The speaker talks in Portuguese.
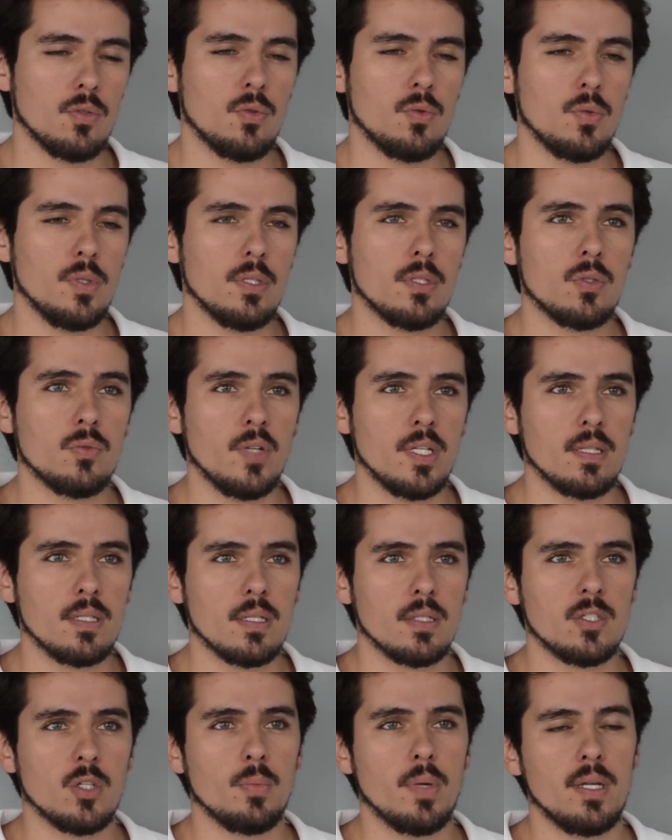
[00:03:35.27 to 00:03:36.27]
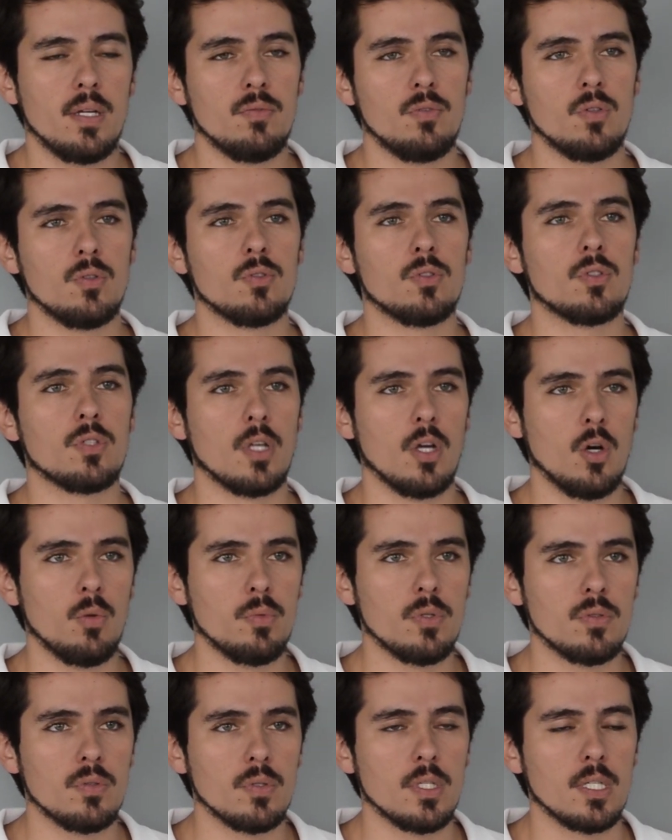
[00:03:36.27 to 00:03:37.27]
tudo isso vai trazer uma
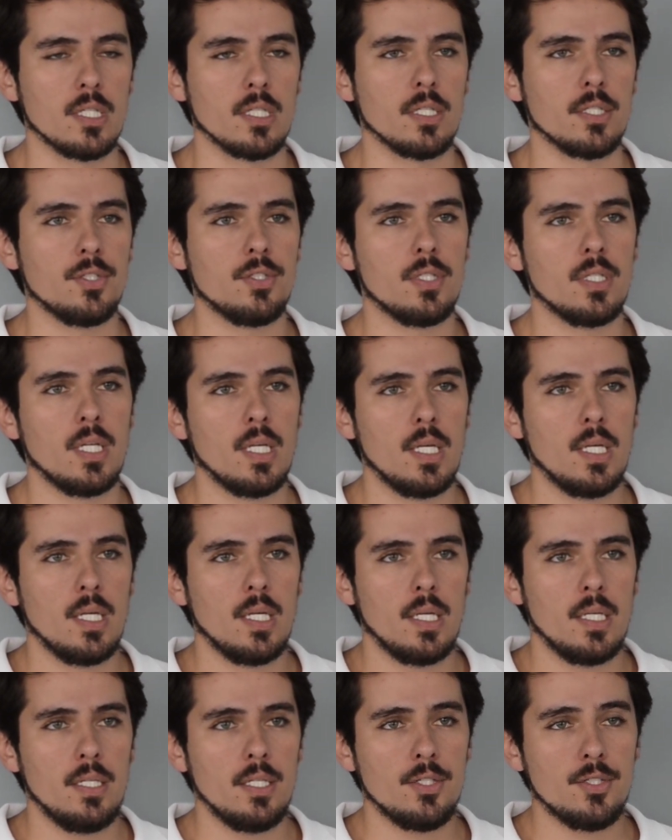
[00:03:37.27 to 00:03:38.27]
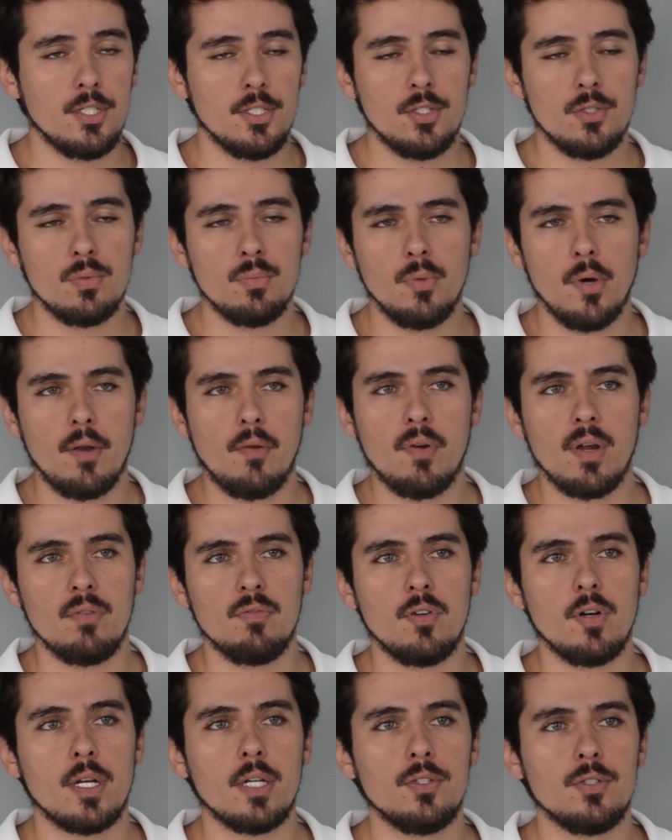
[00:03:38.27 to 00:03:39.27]
revolução muito grande. E a gente não pode
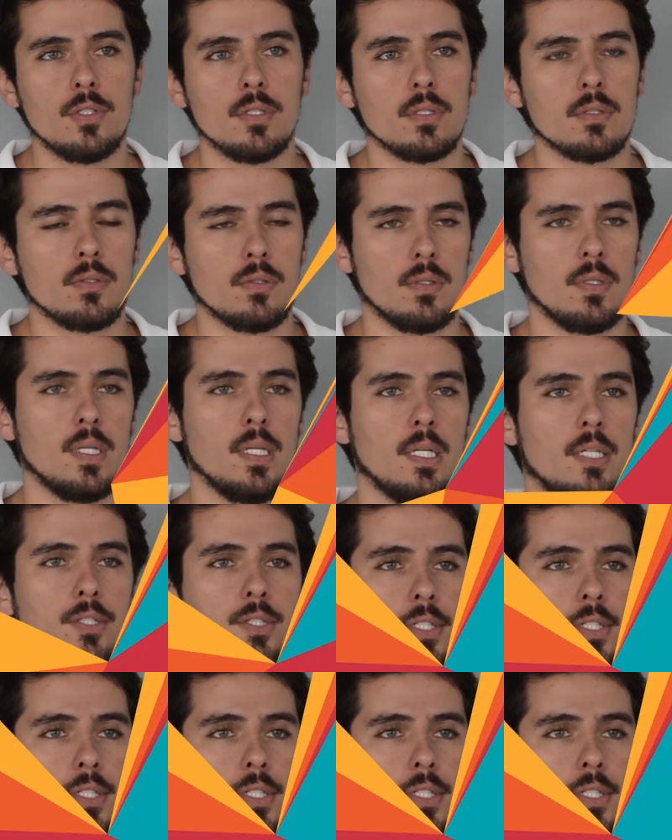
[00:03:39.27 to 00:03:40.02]
ficar fora disso.